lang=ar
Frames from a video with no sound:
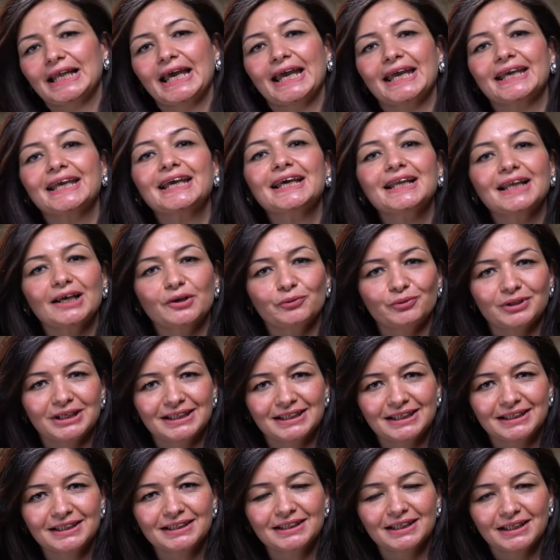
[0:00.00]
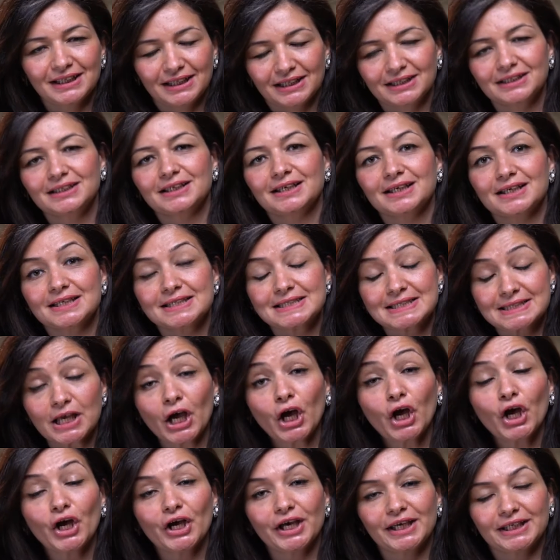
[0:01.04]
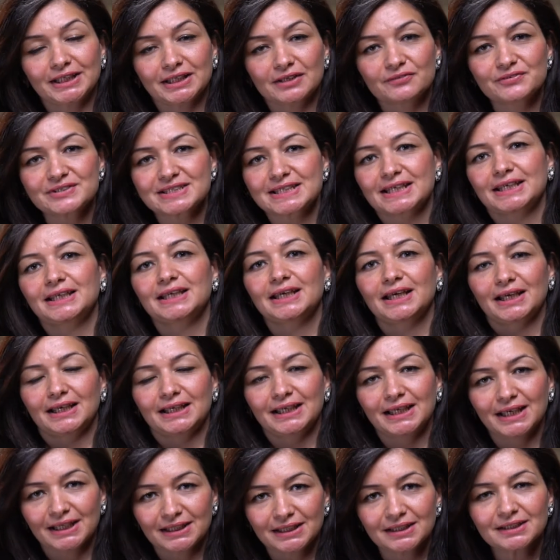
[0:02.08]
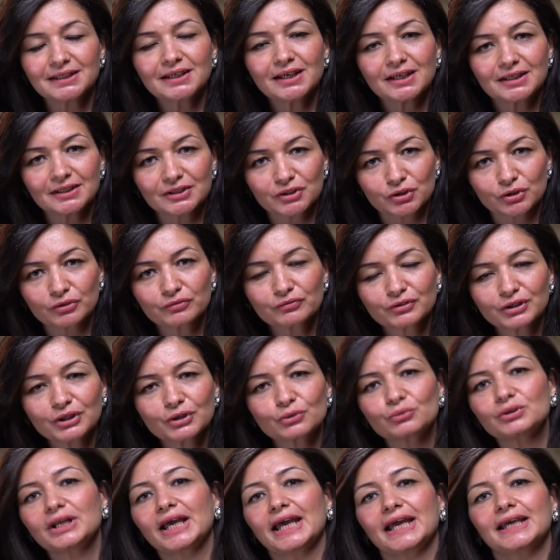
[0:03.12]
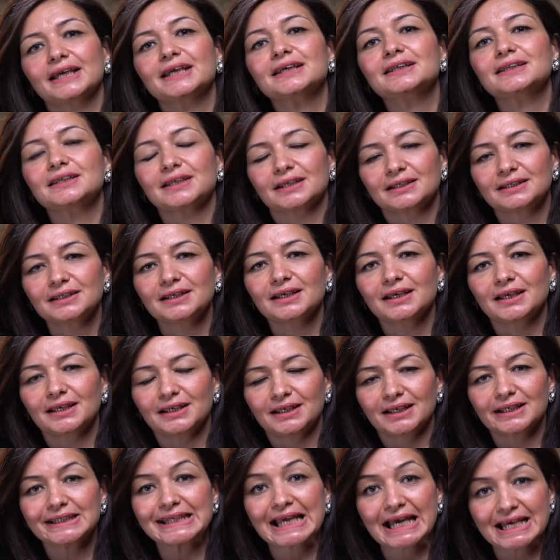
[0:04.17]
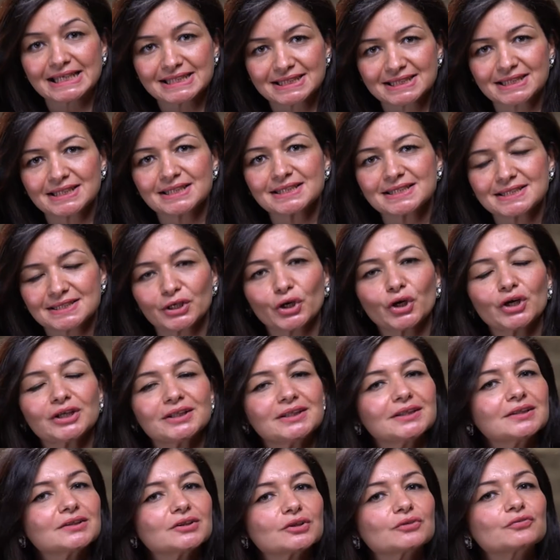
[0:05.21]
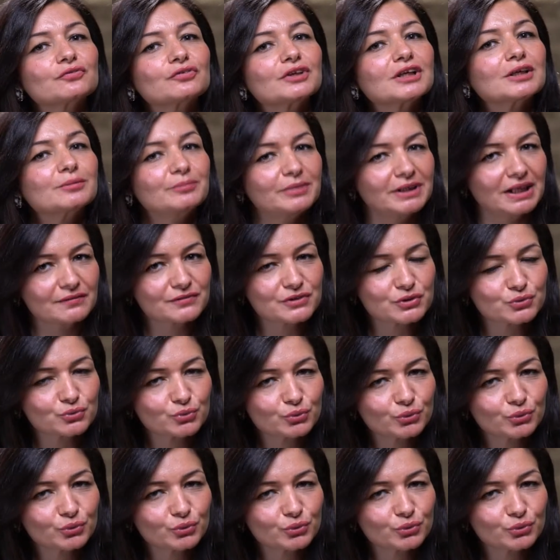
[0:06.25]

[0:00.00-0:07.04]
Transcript: الحاجه الاولانيه هي الصحه النفسيه الجيده للطفل والحاجه الثانيه هي تعزيز ثقه الطفل بنفسه